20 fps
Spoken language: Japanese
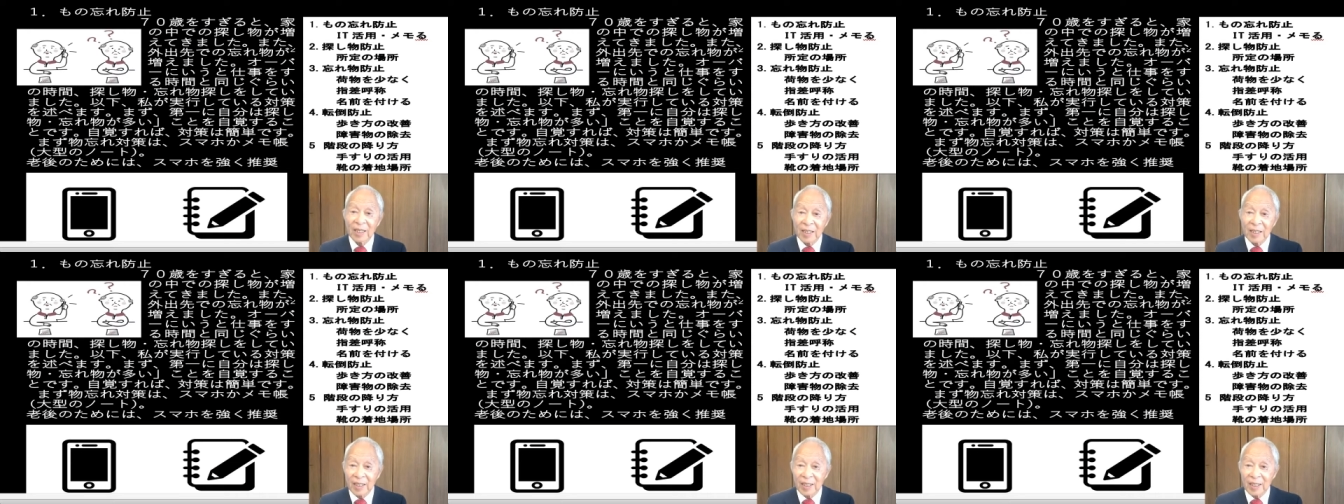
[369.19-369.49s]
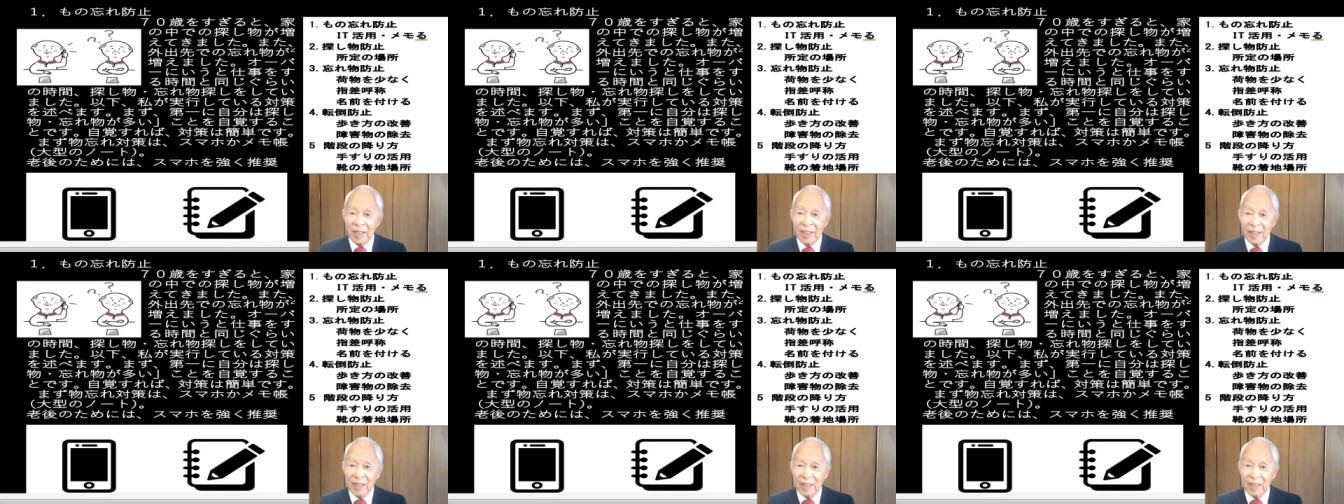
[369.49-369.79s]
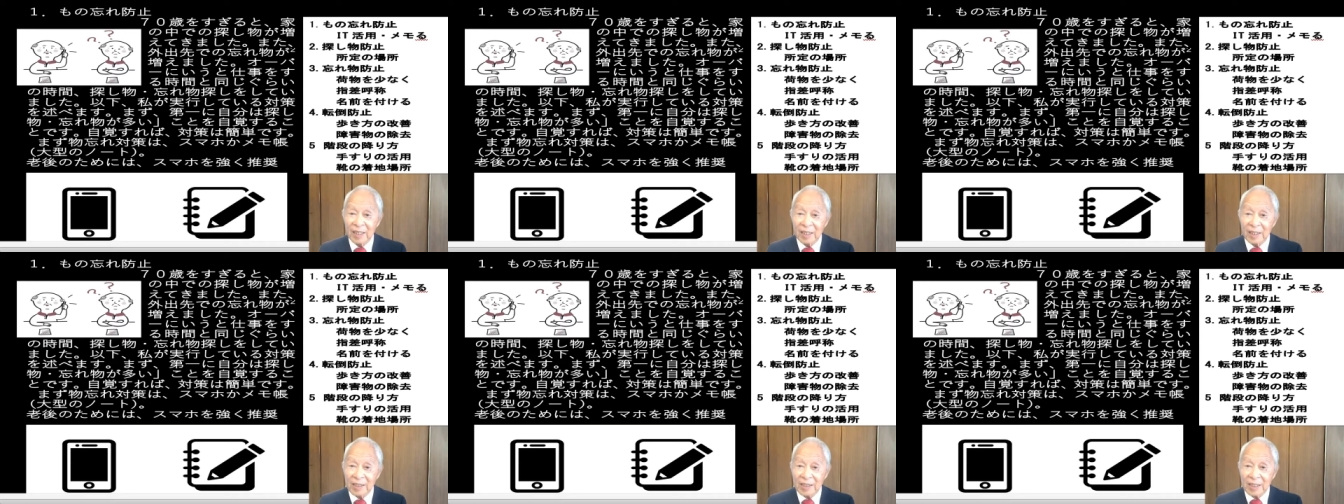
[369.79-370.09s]

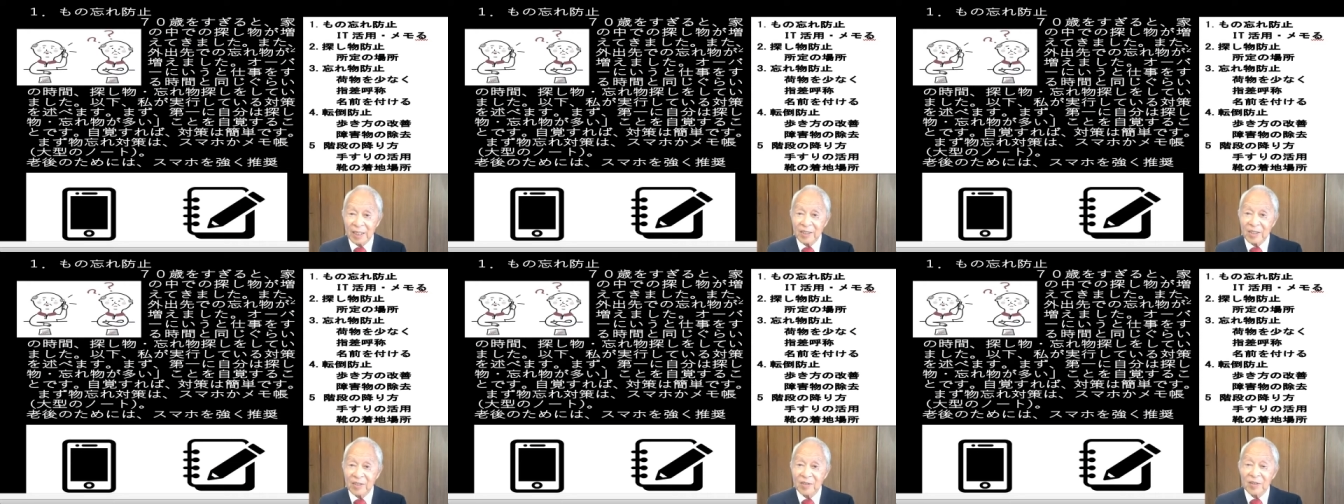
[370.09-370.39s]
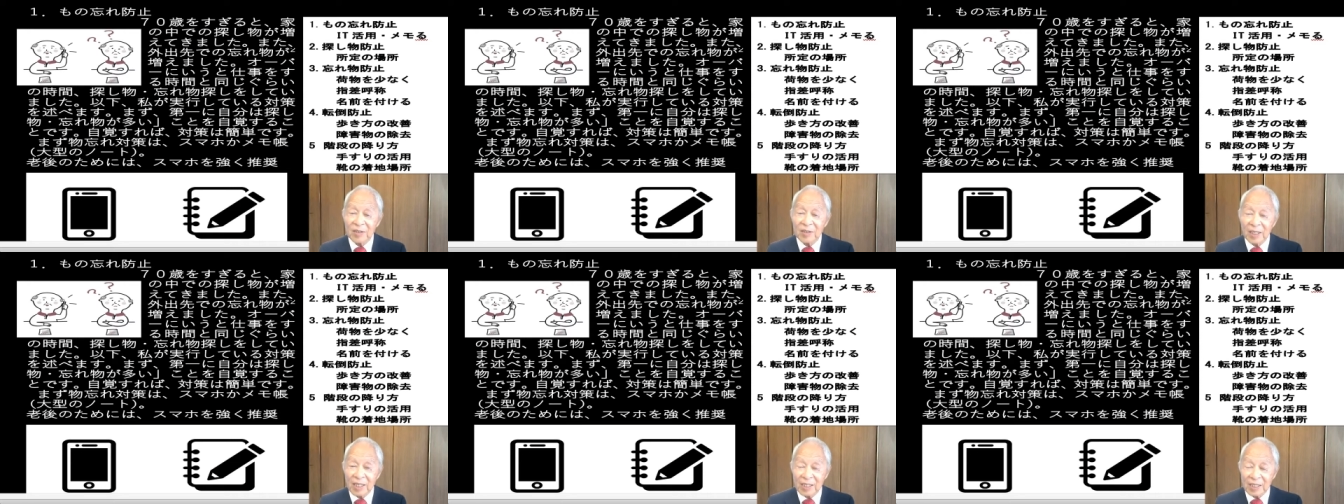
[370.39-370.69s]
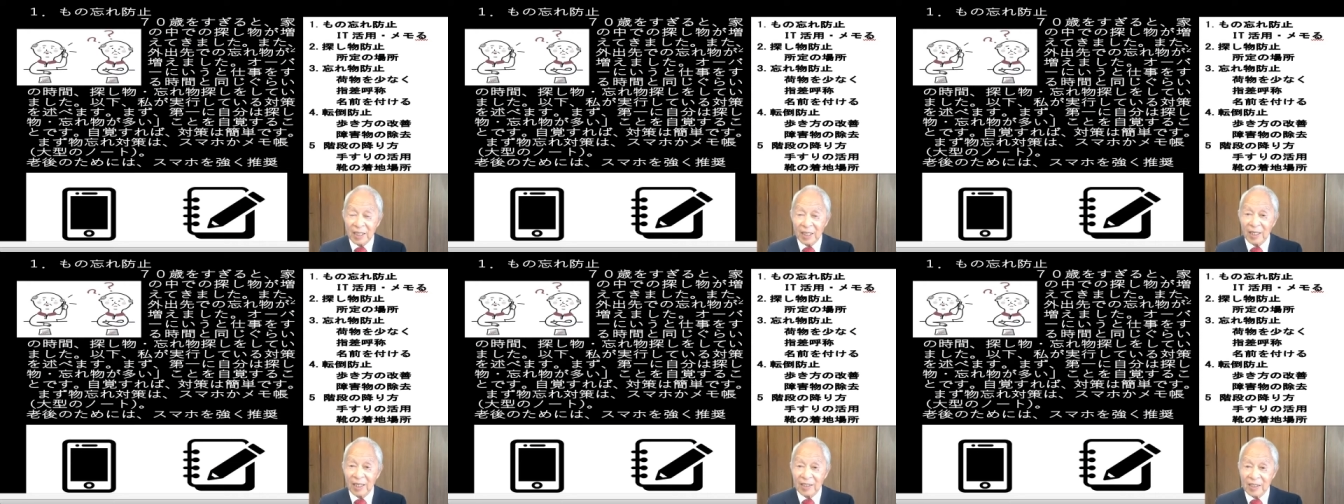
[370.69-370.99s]
えスケジュールで
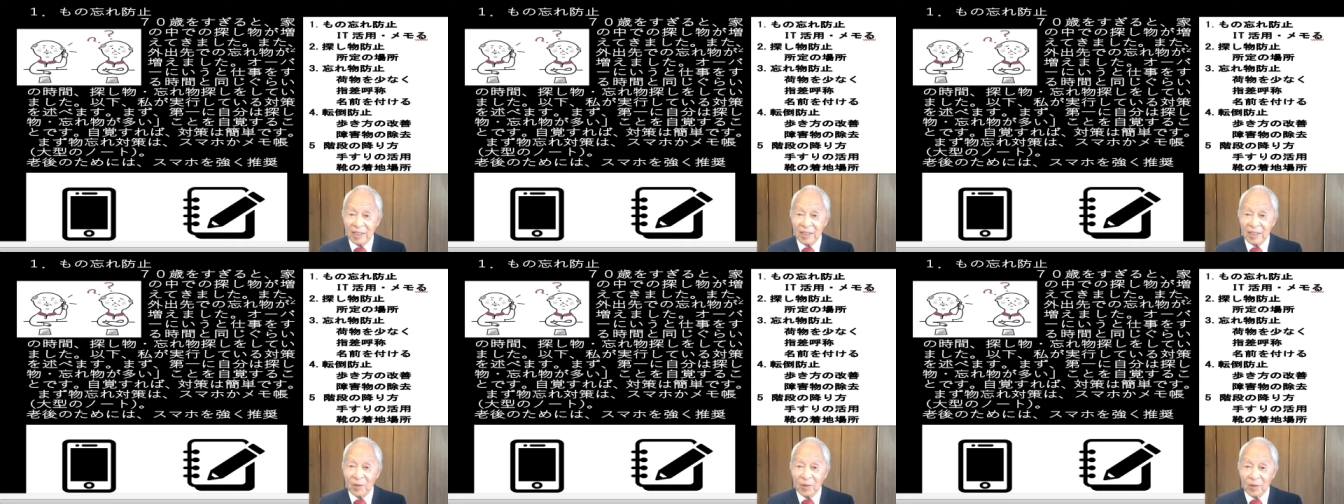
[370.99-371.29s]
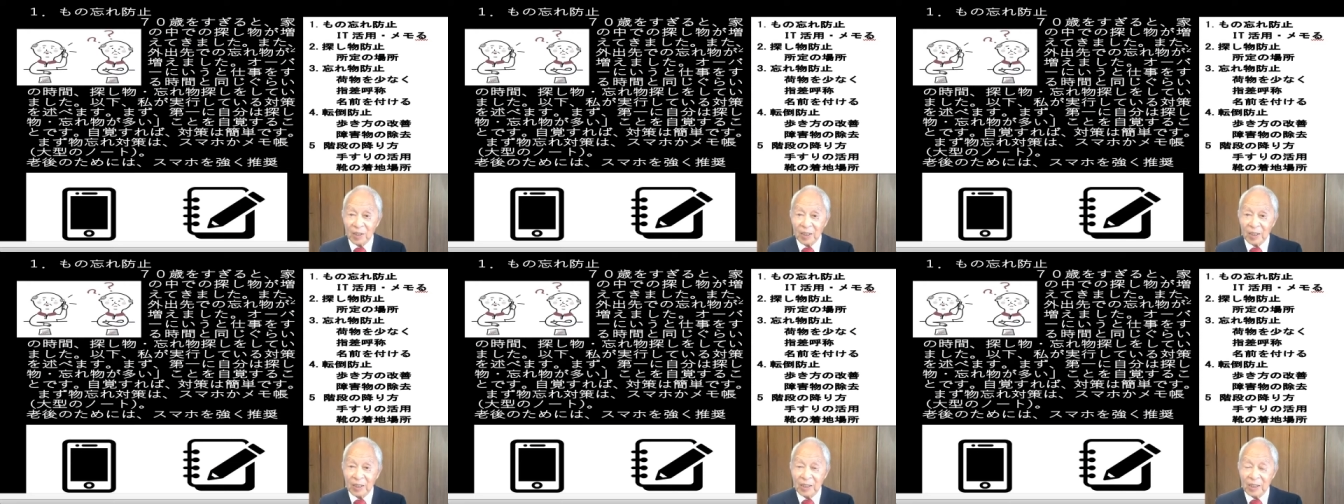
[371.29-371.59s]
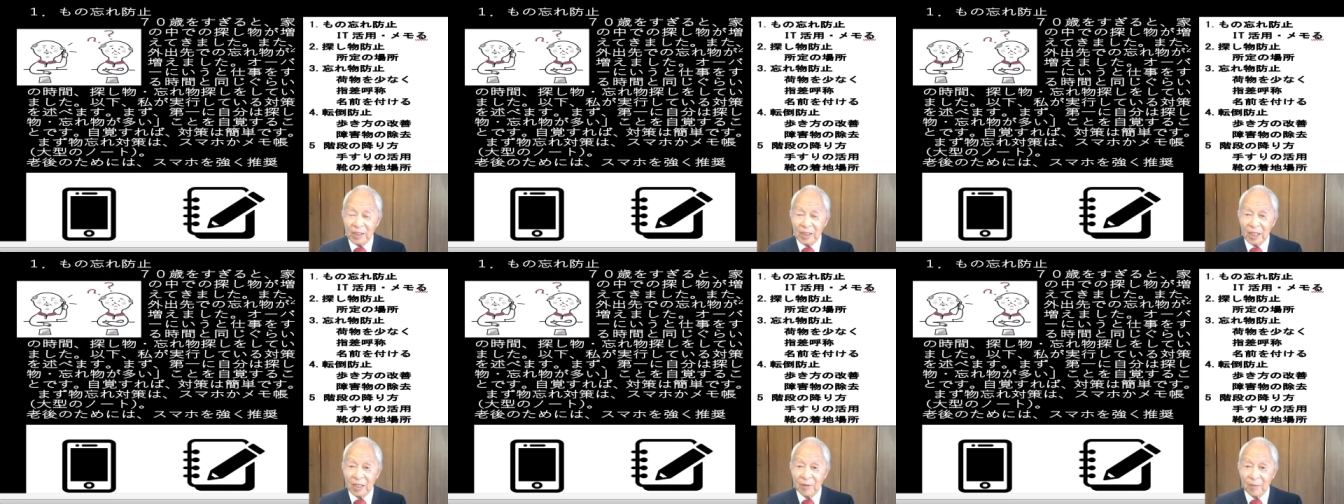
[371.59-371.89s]
したら自動的
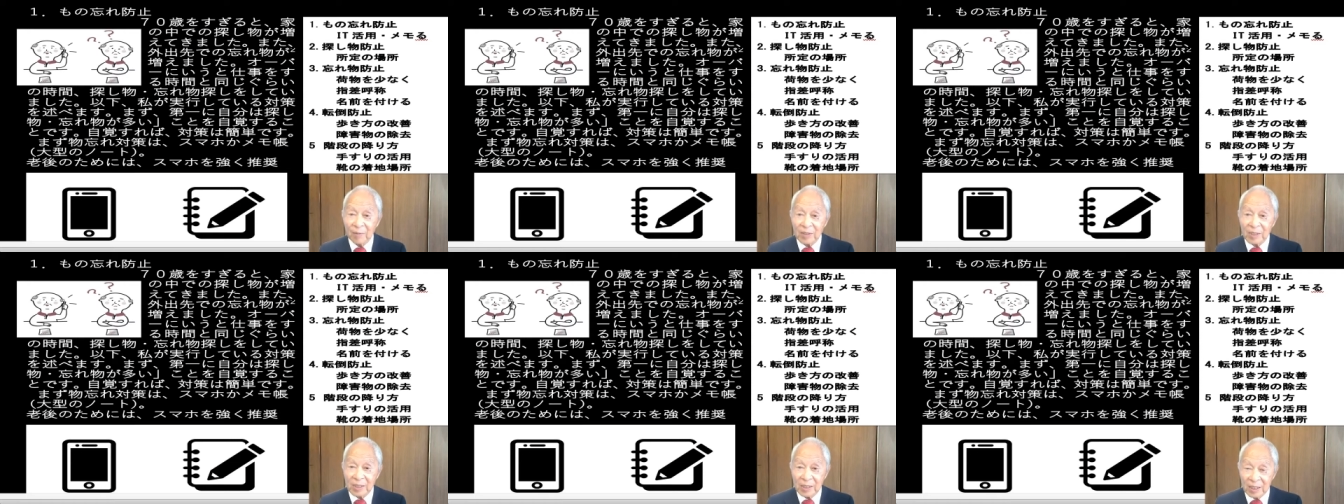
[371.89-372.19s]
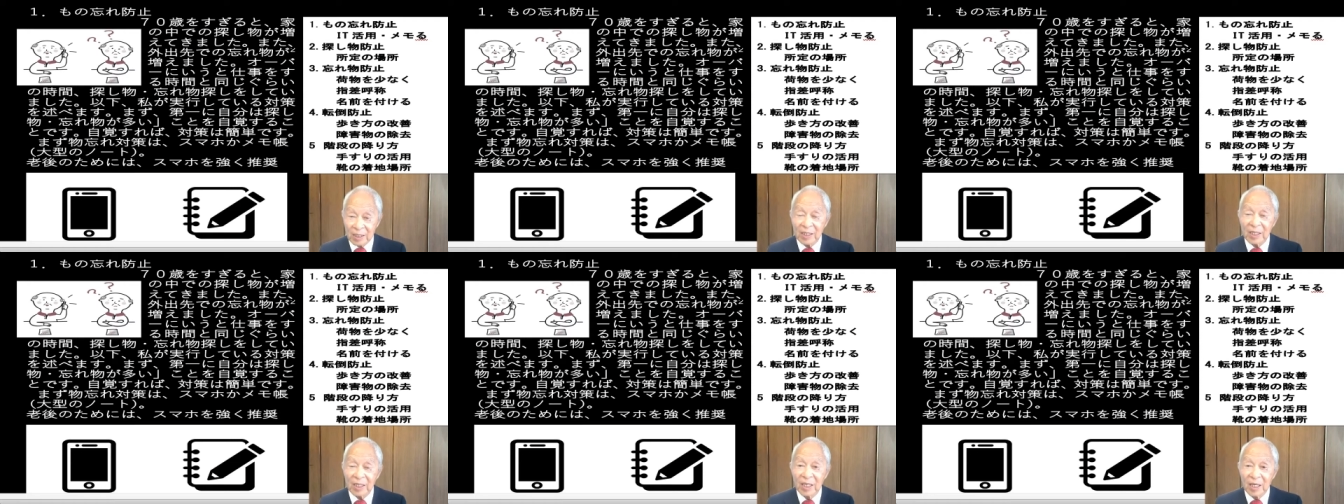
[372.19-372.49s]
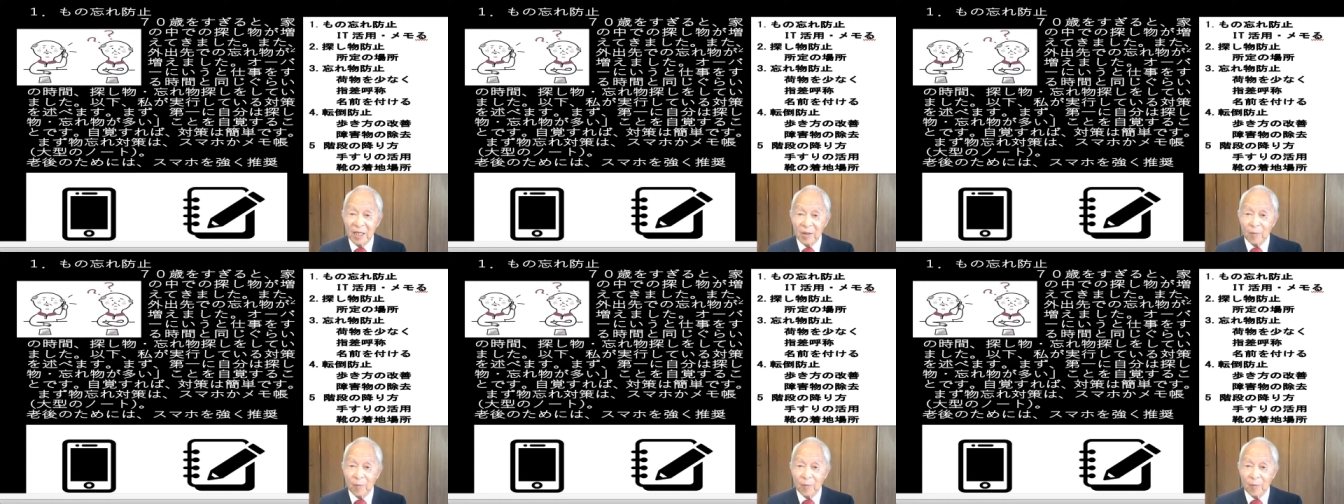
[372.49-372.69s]
に消えますし、